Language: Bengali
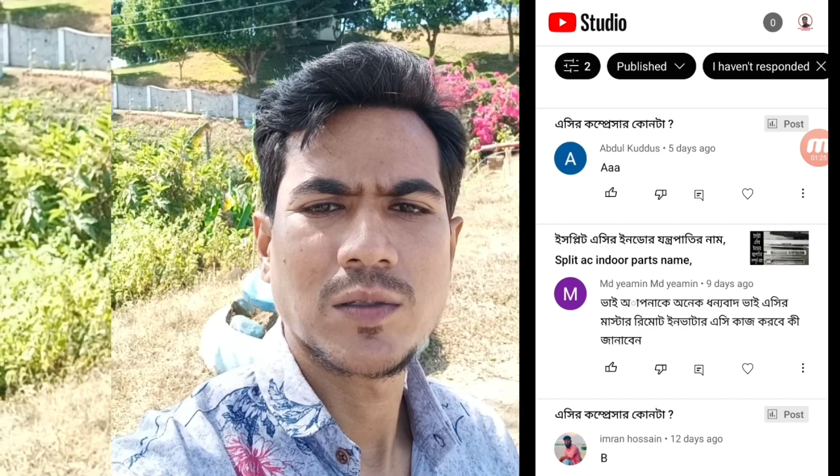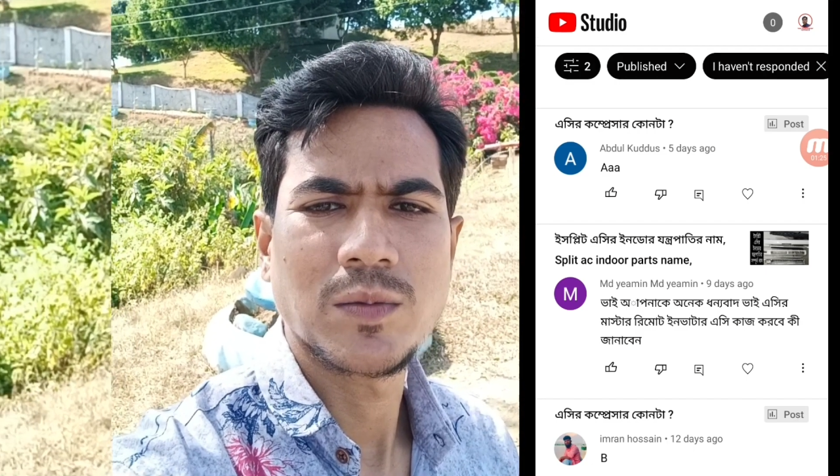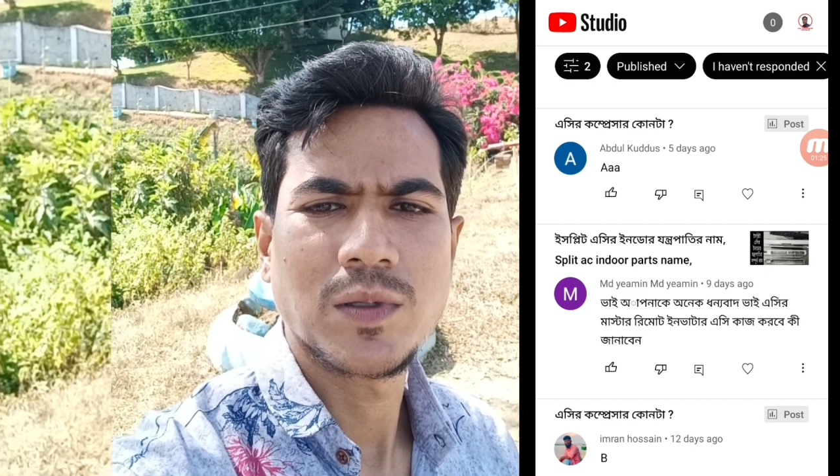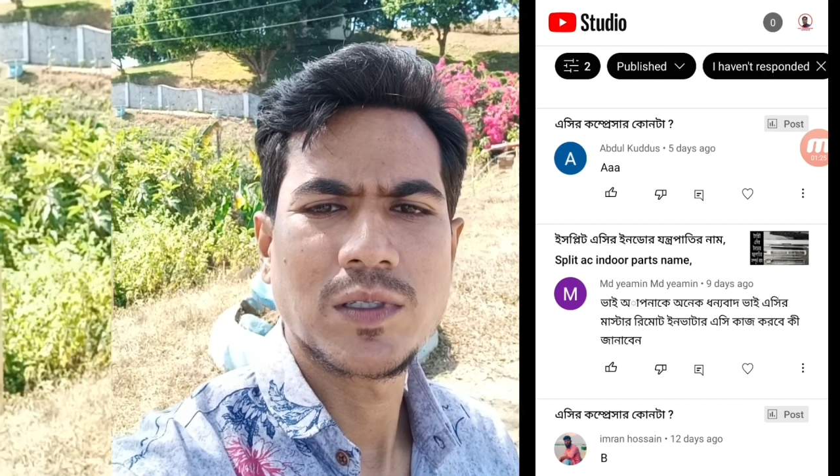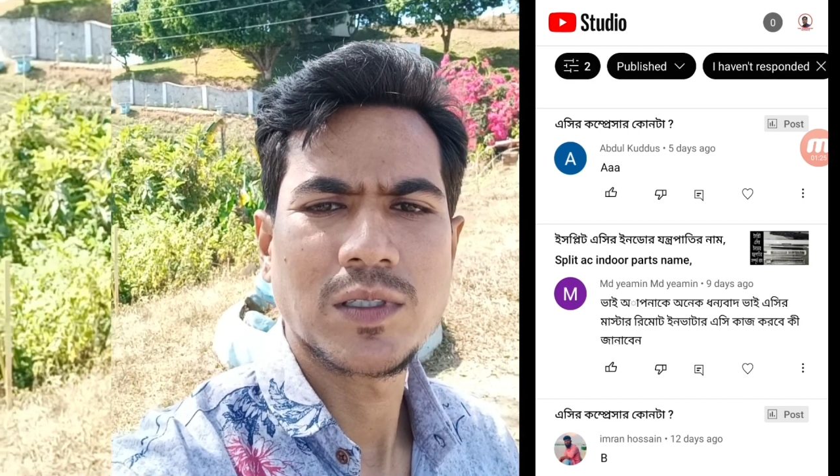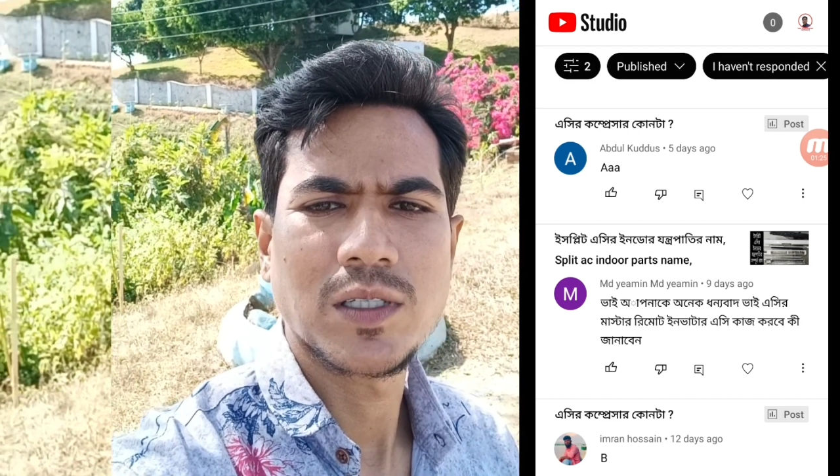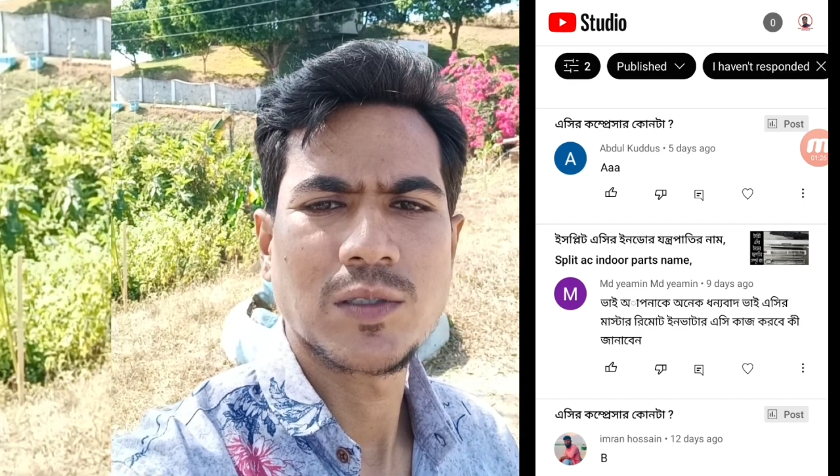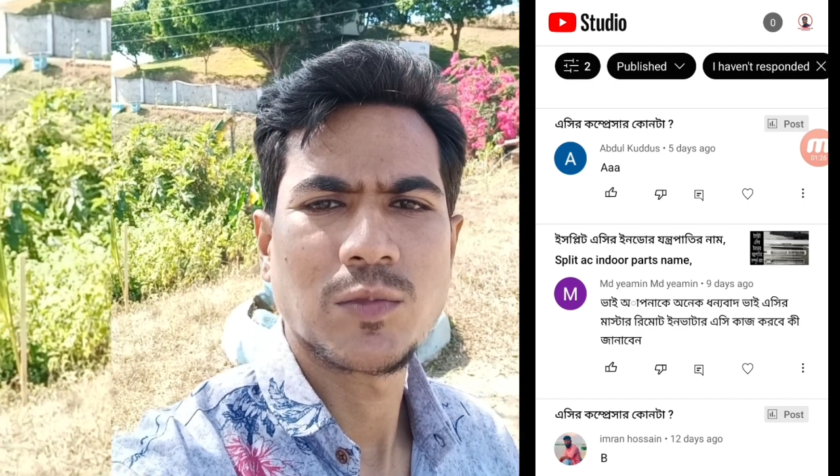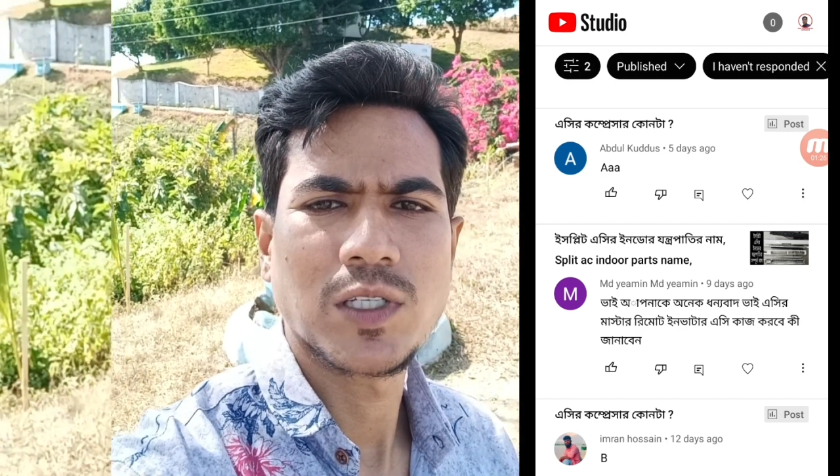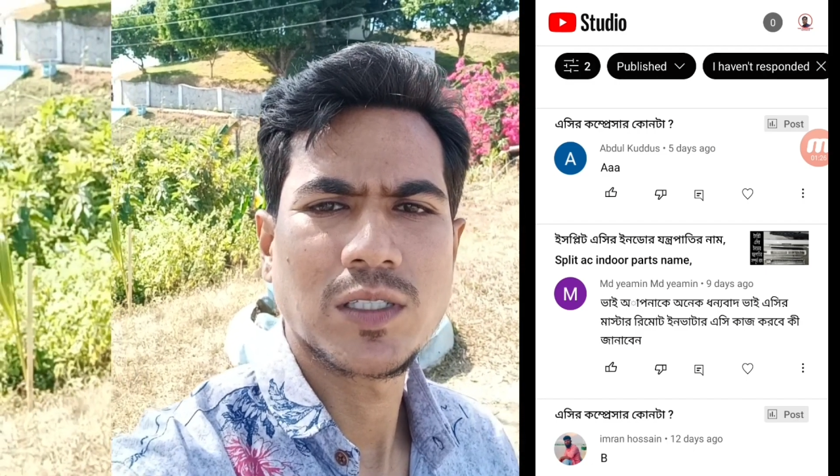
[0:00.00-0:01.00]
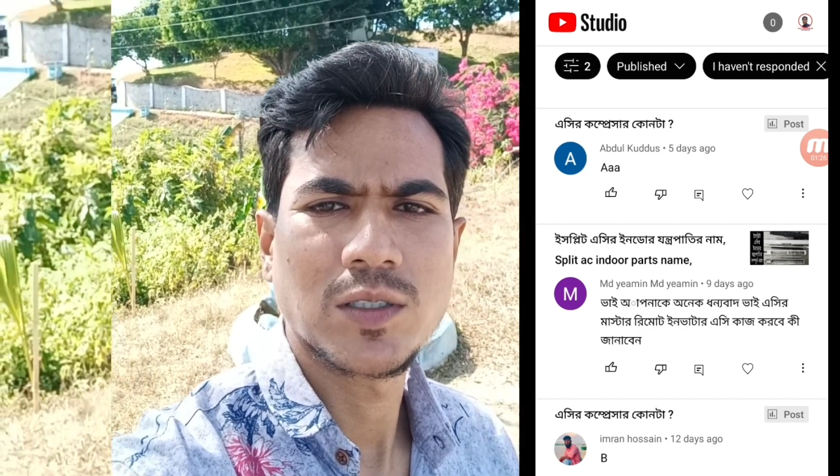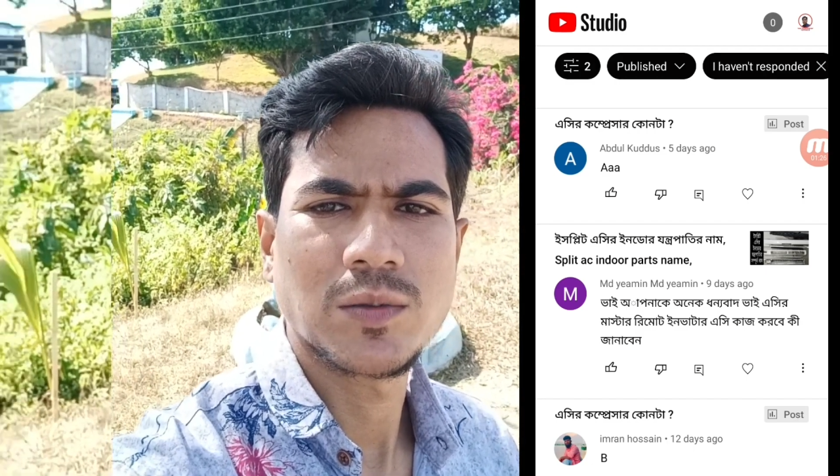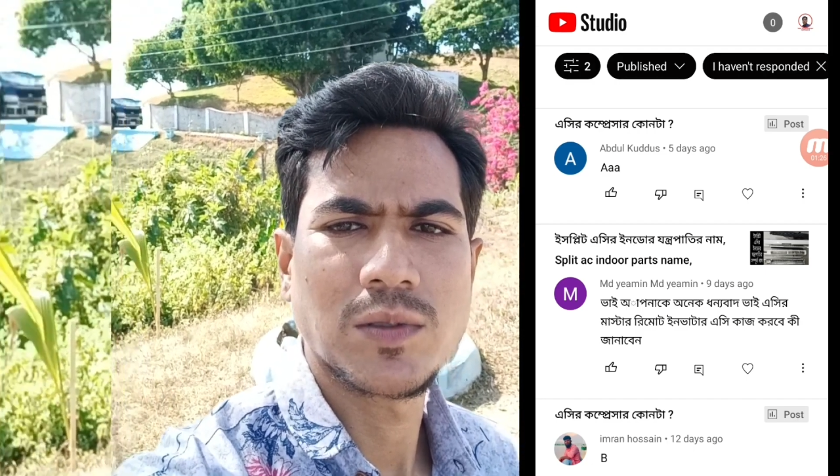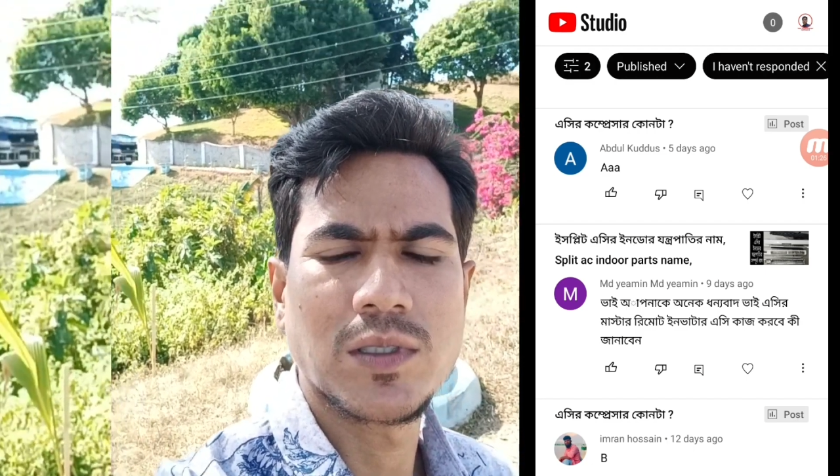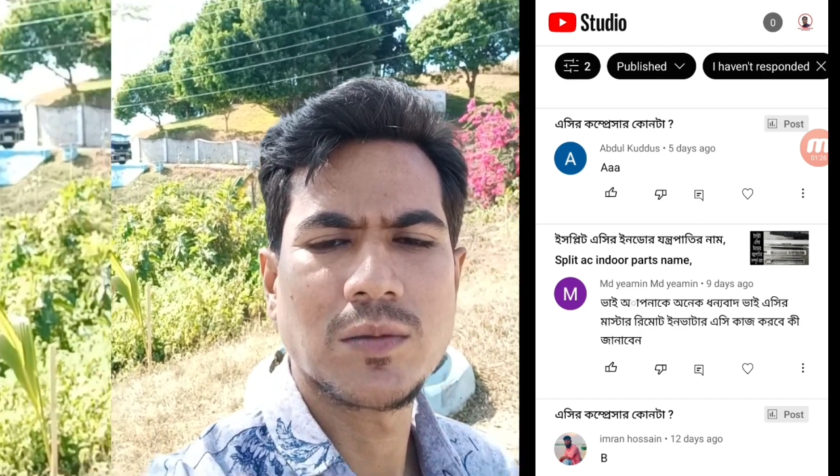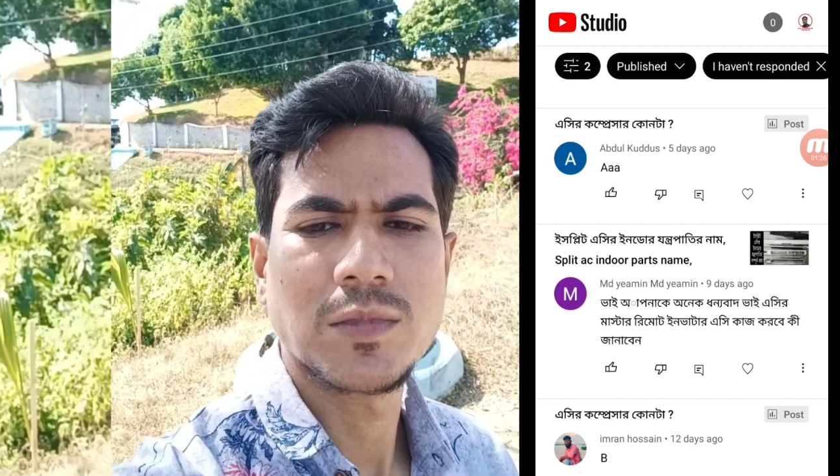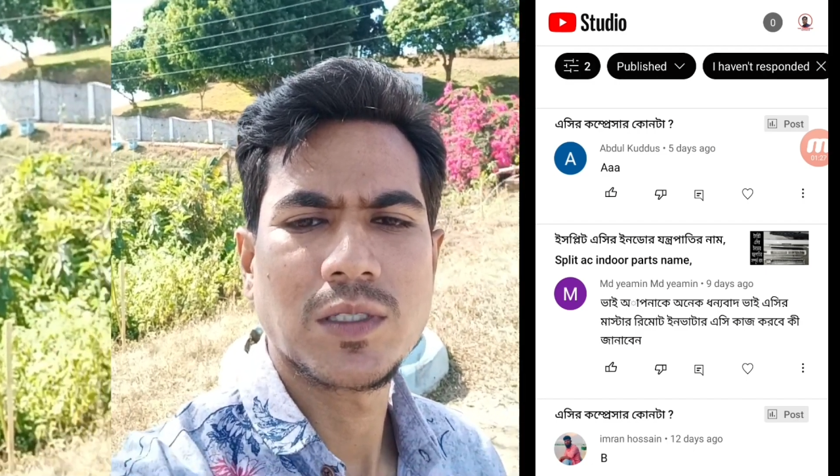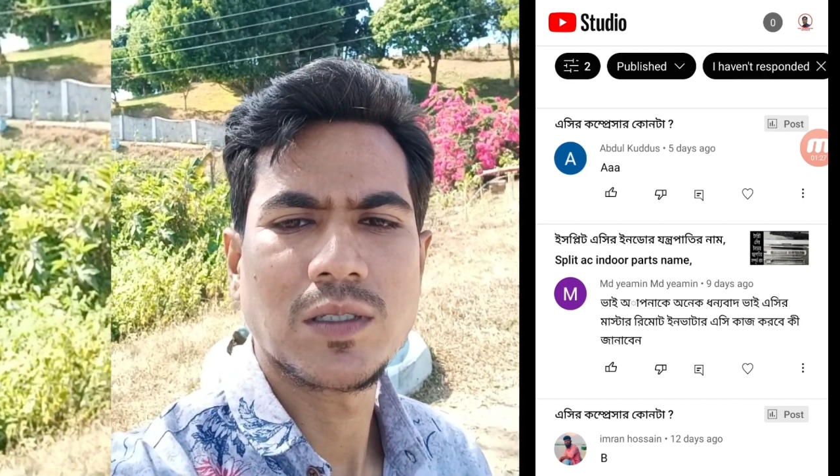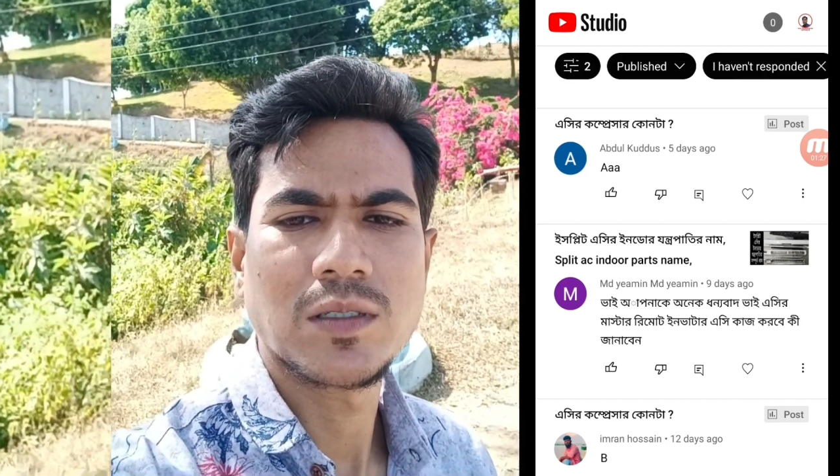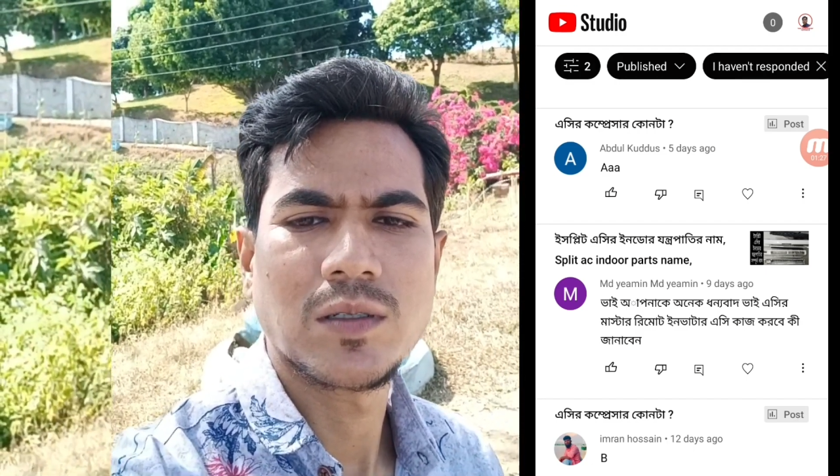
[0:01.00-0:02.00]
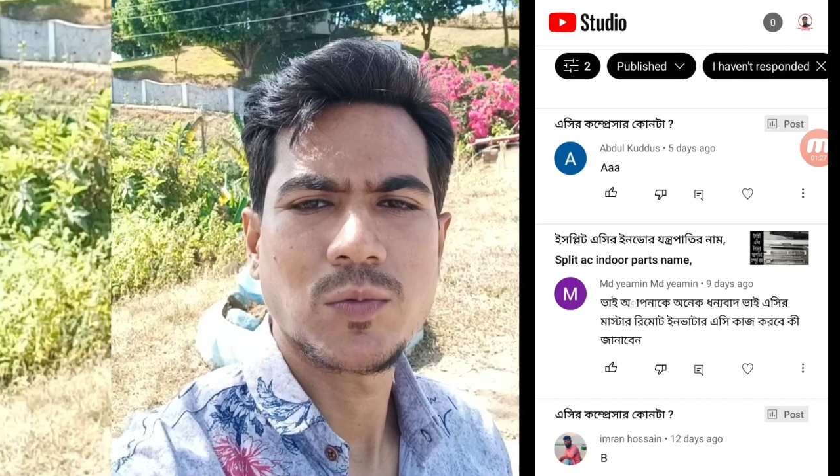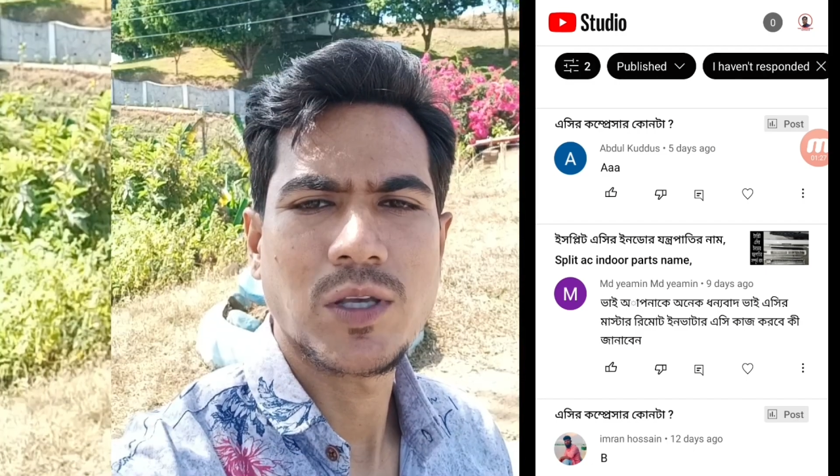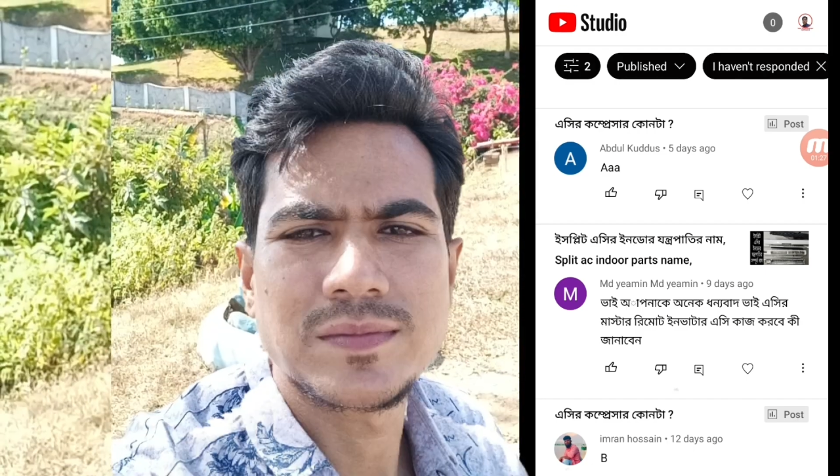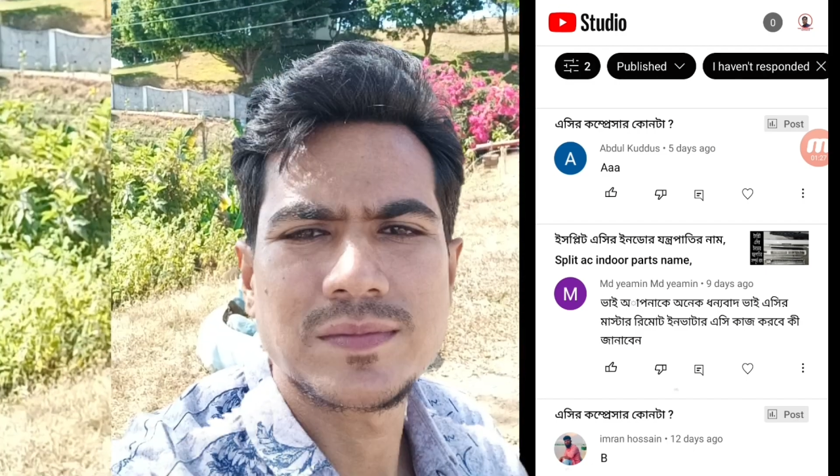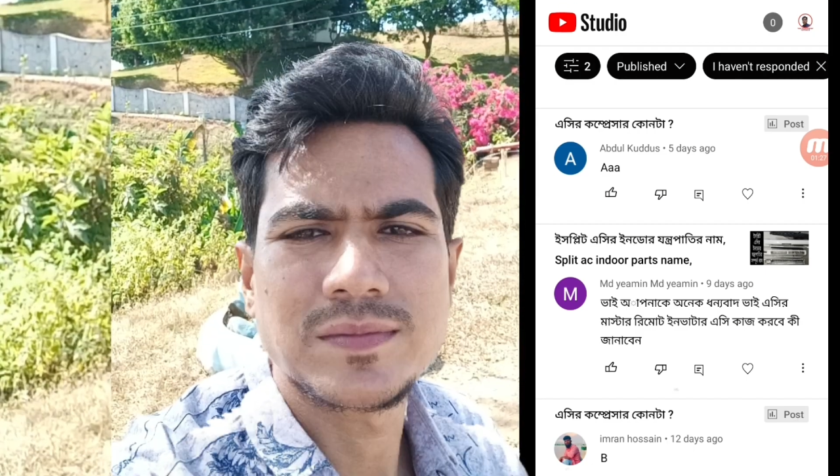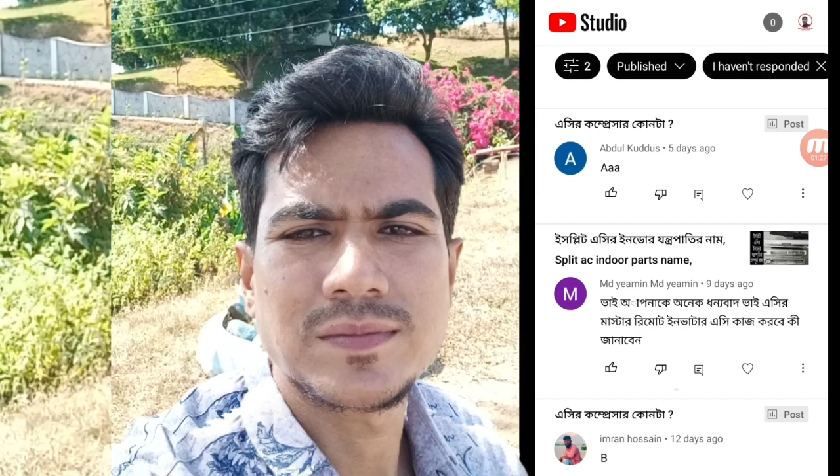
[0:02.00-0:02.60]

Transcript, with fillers: ইয়ামিন ভাইকে অনেক ধন্যবাদ কমেন্ট করার জন্য